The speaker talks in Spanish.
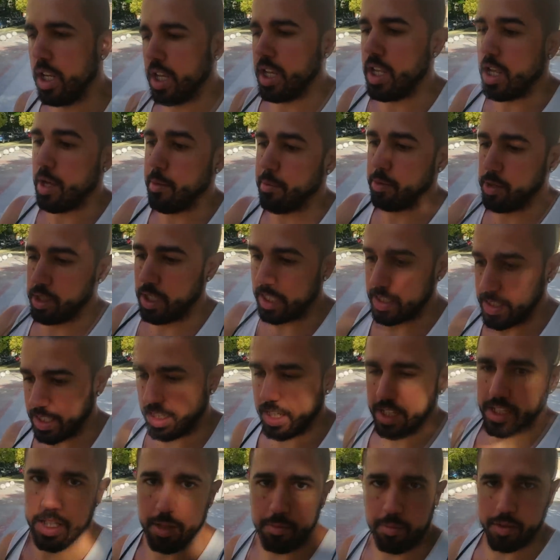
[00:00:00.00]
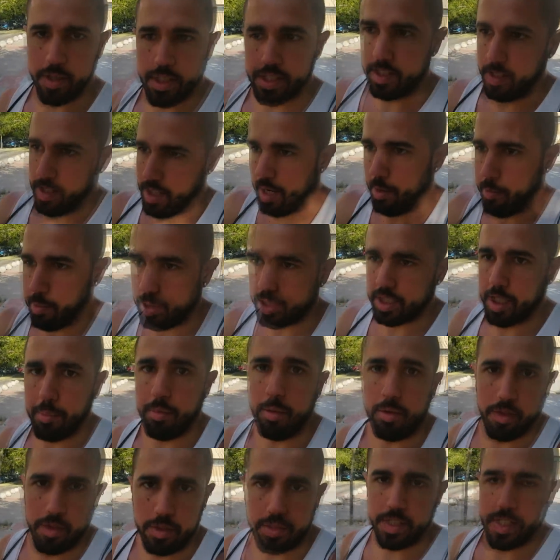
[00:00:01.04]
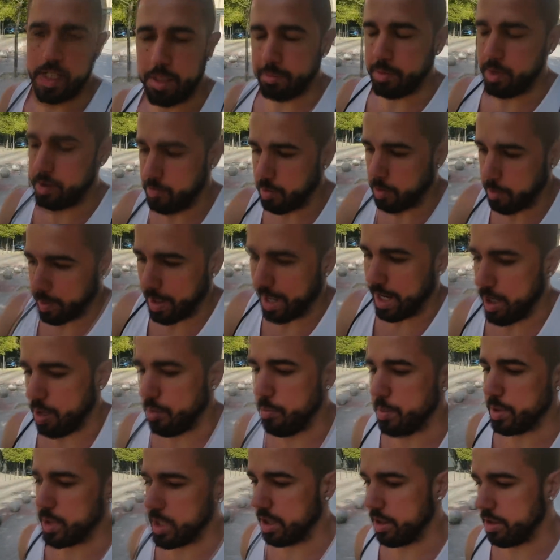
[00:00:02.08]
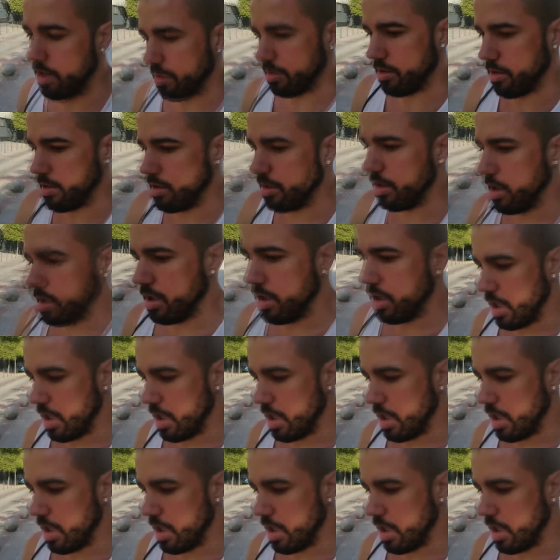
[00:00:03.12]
y ya pues la siguiente, pues la puesta a punto en sí mismo para la competición, ¿no?